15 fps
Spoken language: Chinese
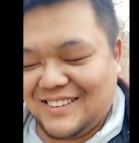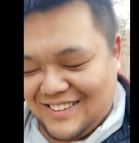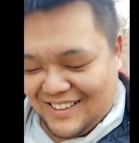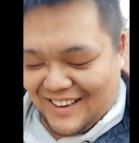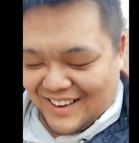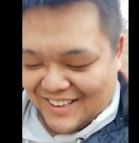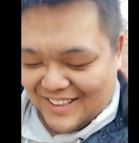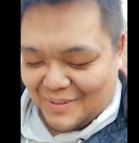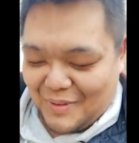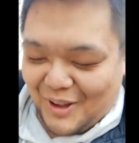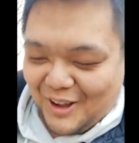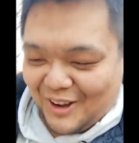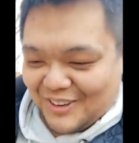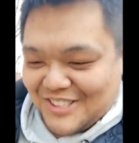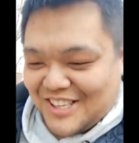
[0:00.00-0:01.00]
哎，他们
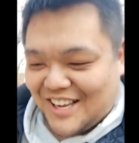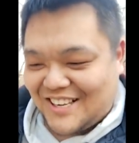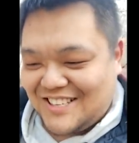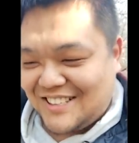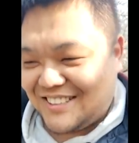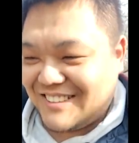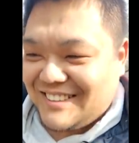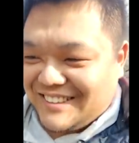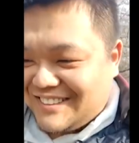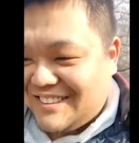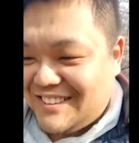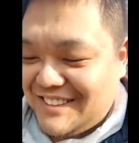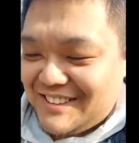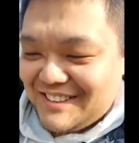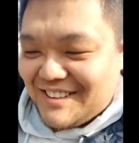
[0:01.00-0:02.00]
好虔诚，
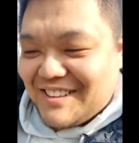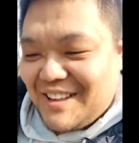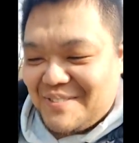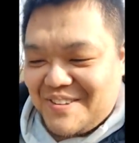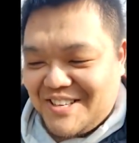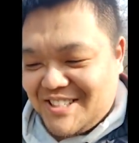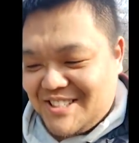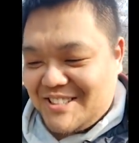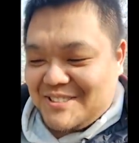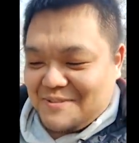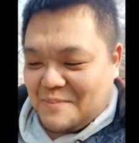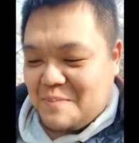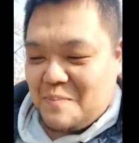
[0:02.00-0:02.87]
但问题是。